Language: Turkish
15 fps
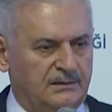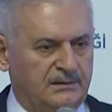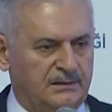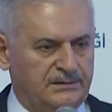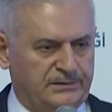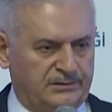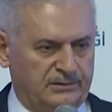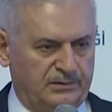
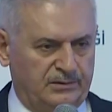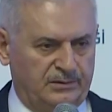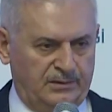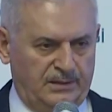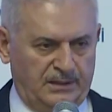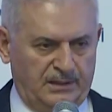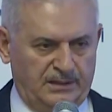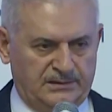nasıl
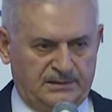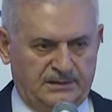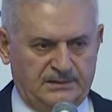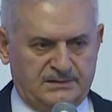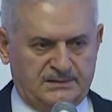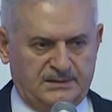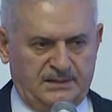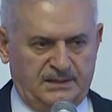önüne
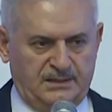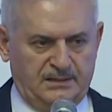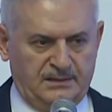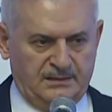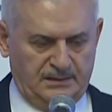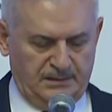geçeriz diye